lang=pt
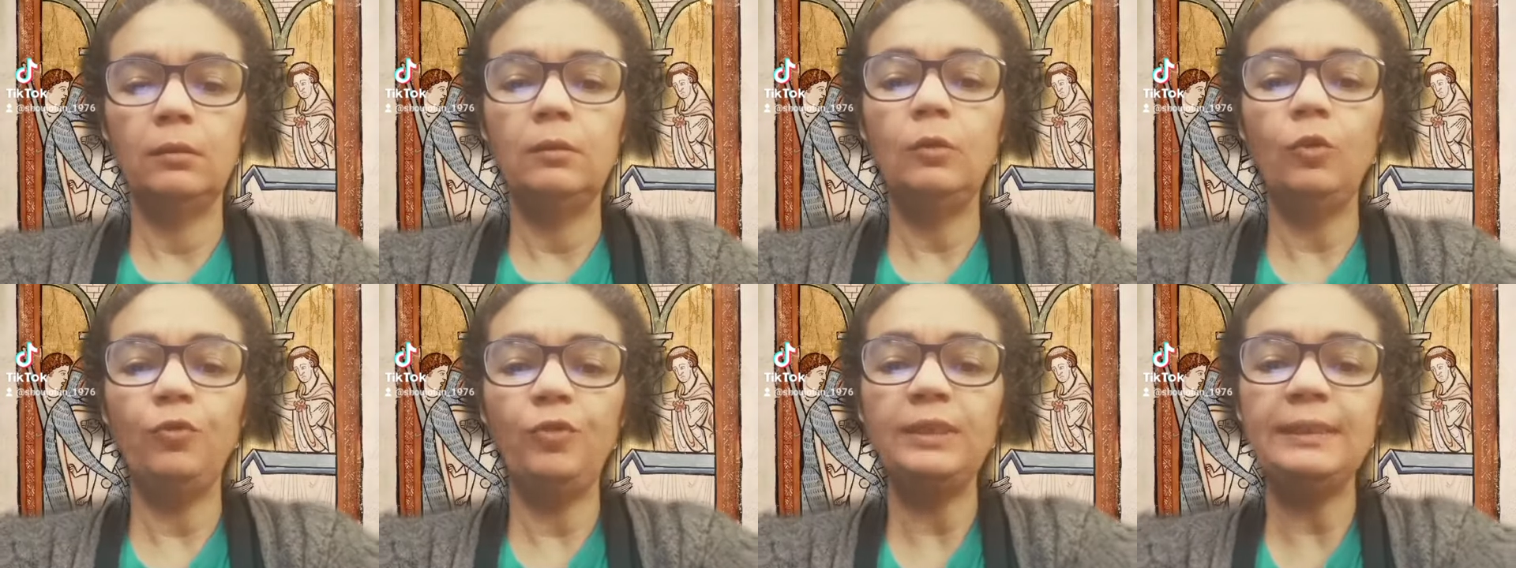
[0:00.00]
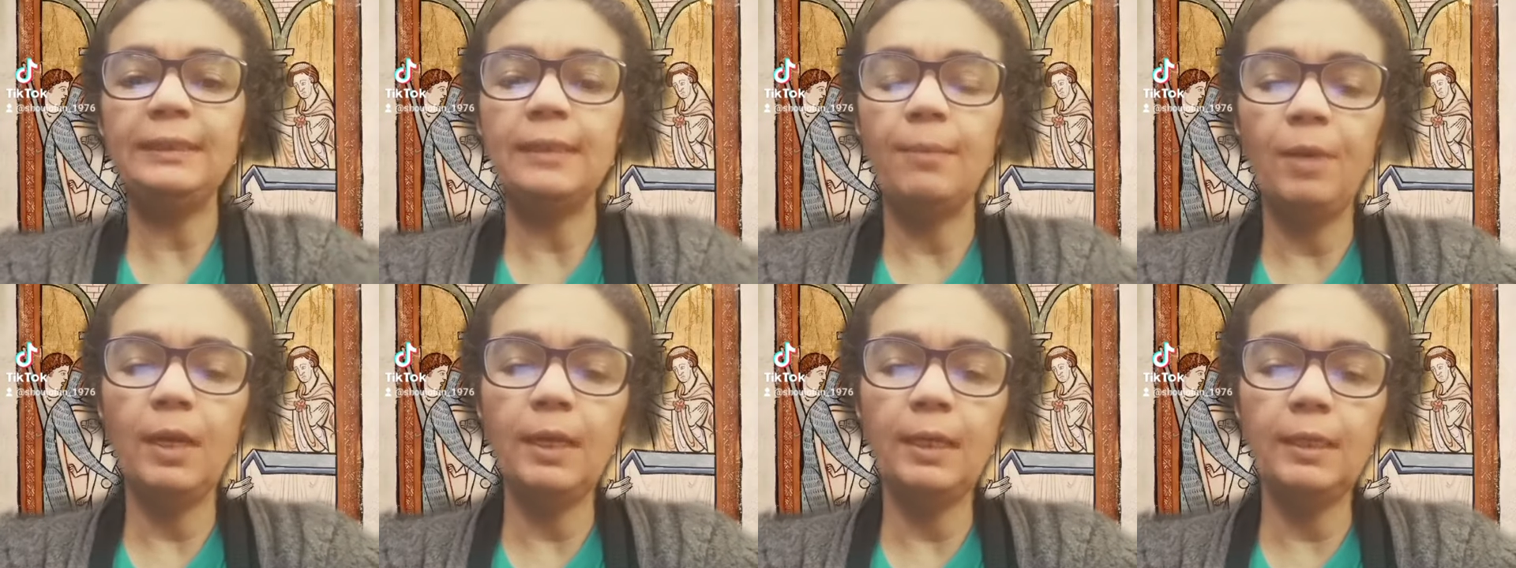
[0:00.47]
No fim de
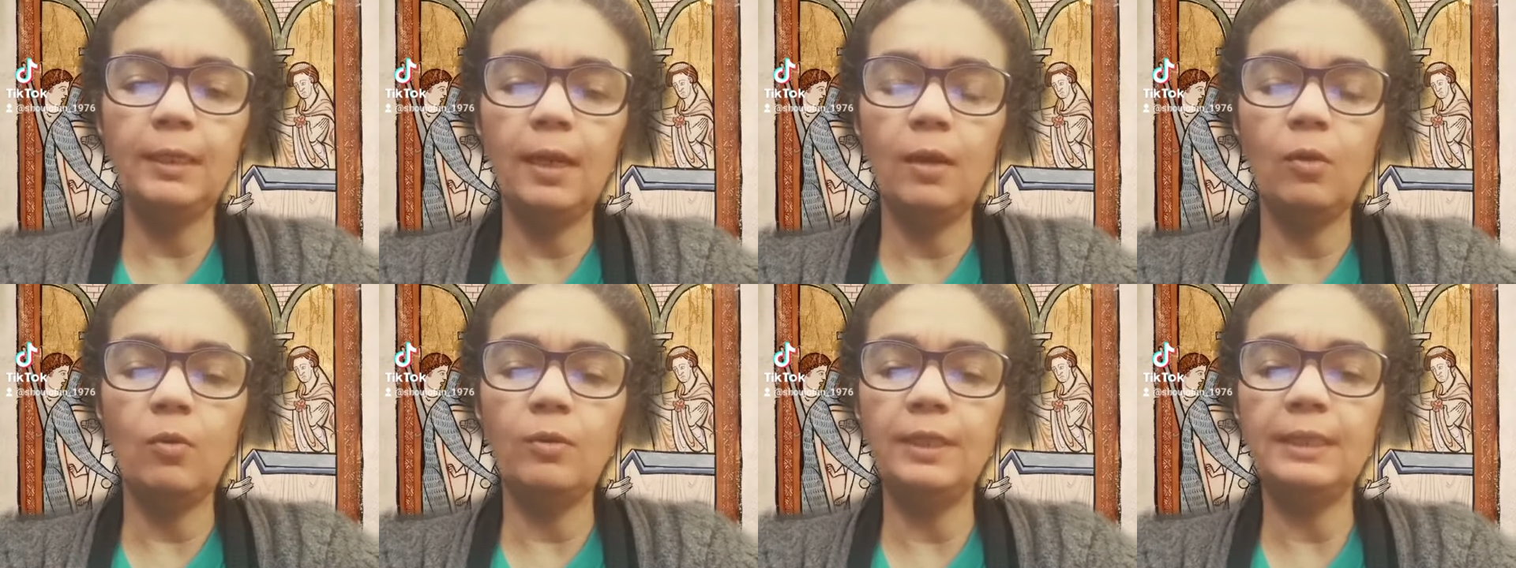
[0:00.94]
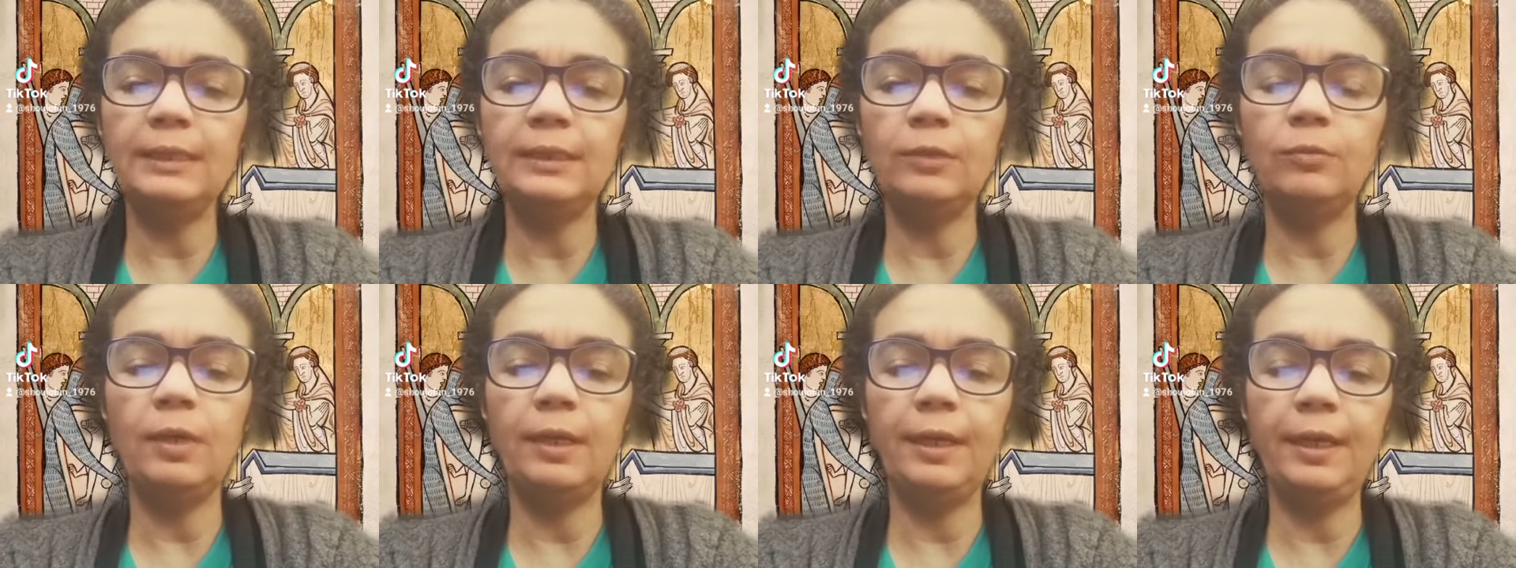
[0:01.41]
semana
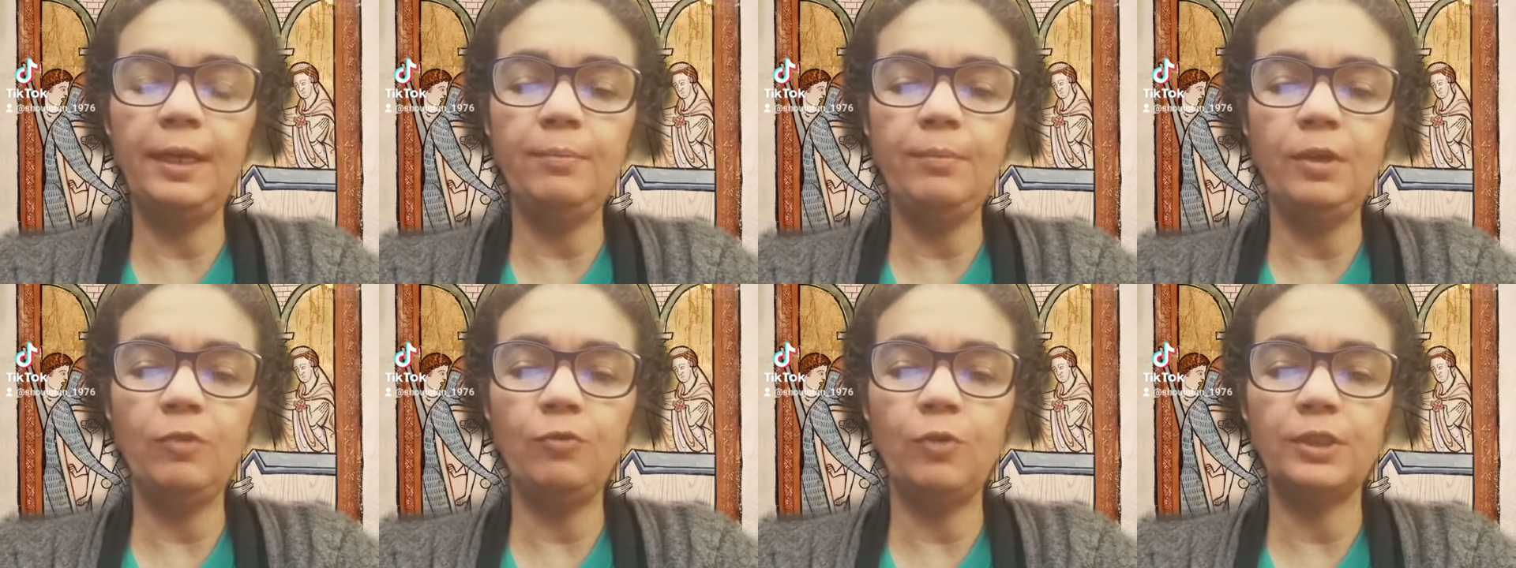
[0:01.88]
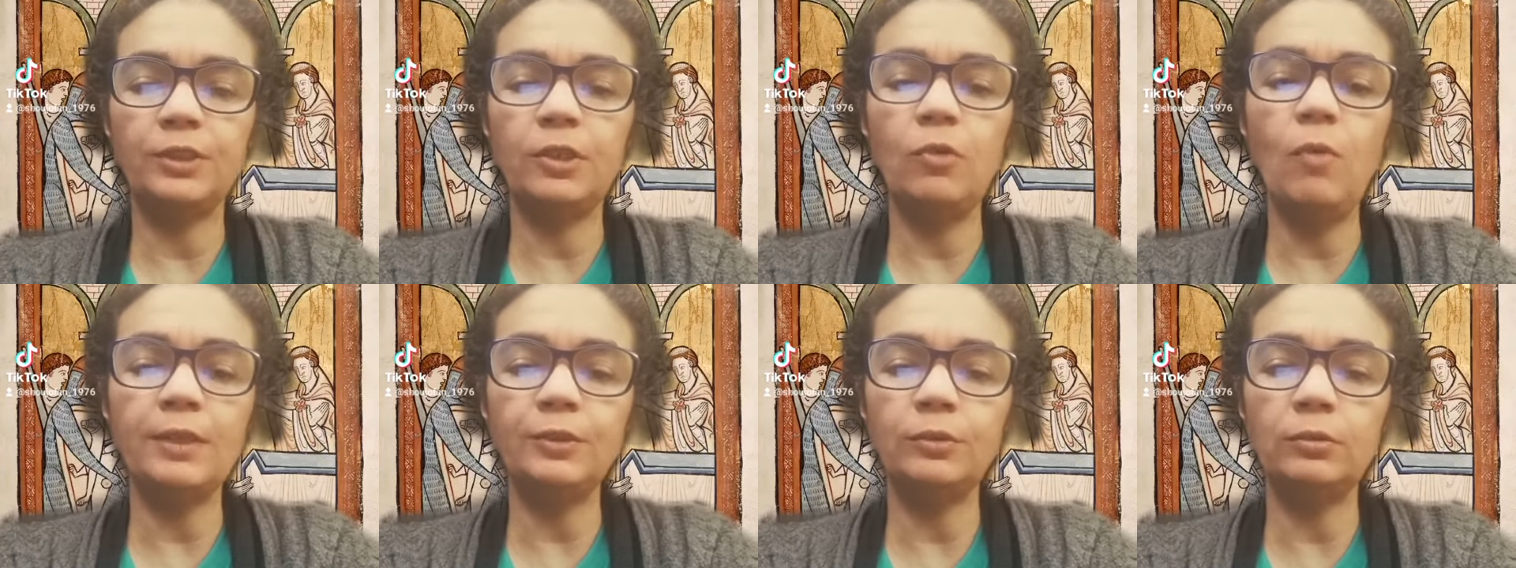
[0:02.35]
aconteceu um crime em Foz do
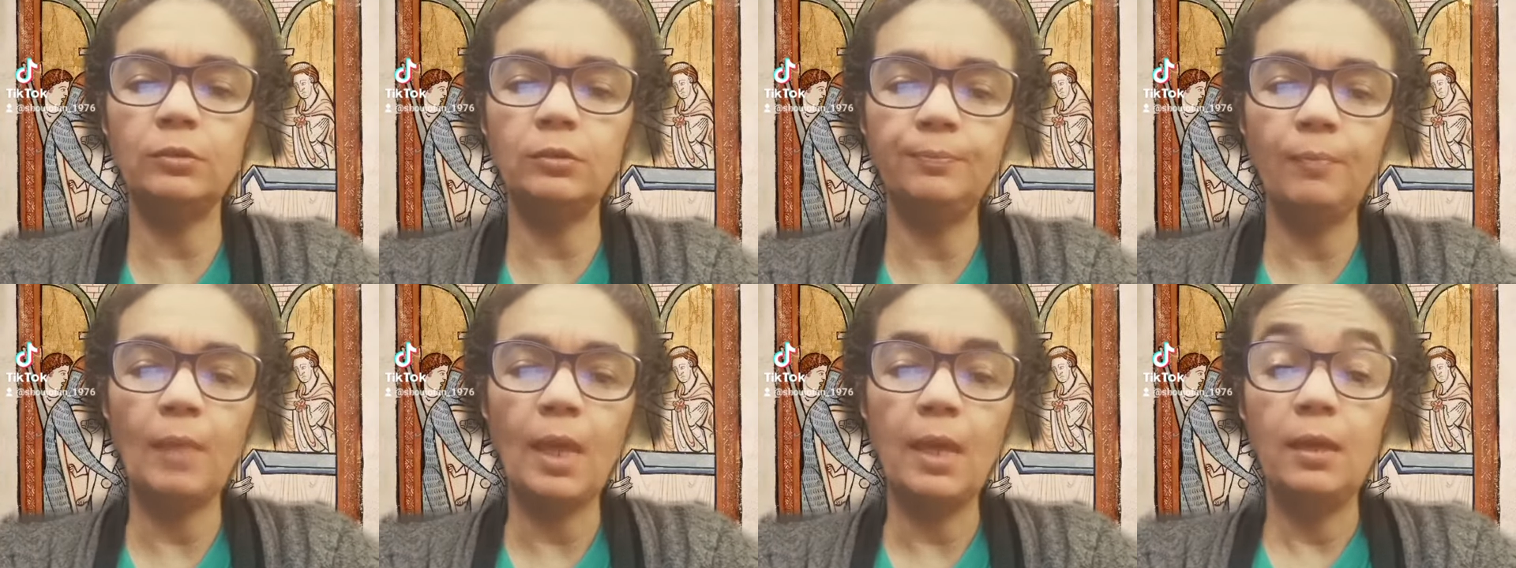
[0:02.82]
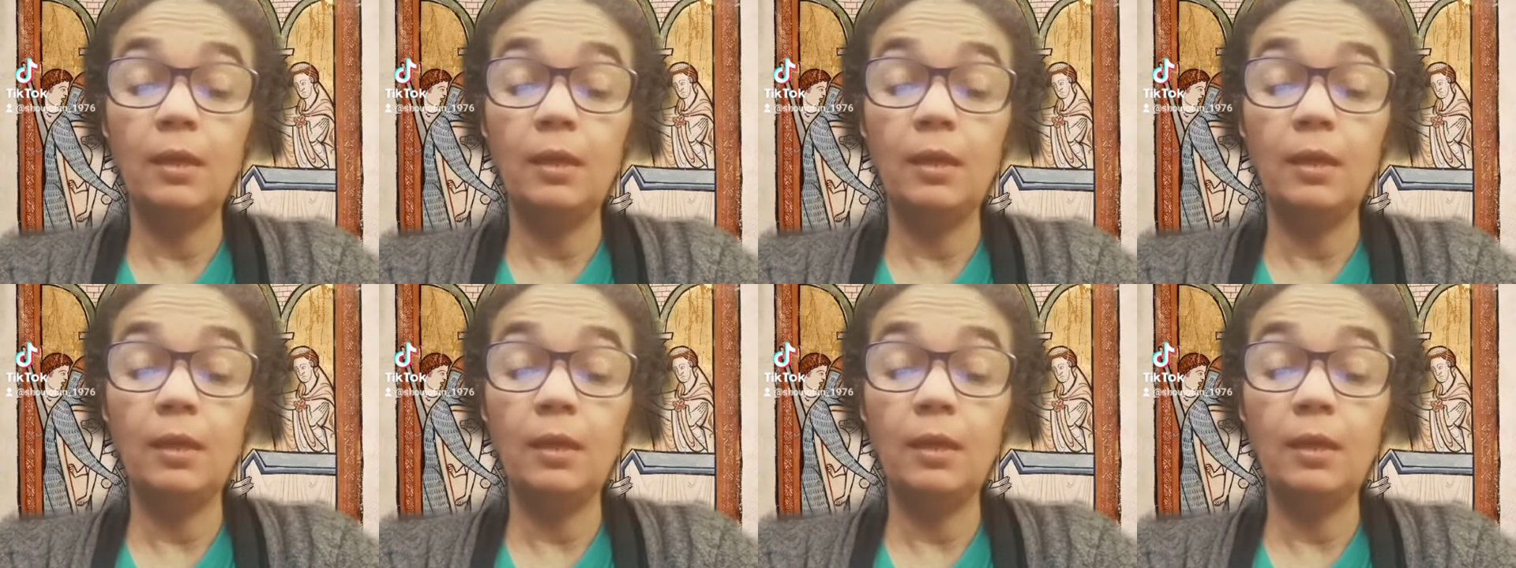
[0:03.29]
Iguaçu,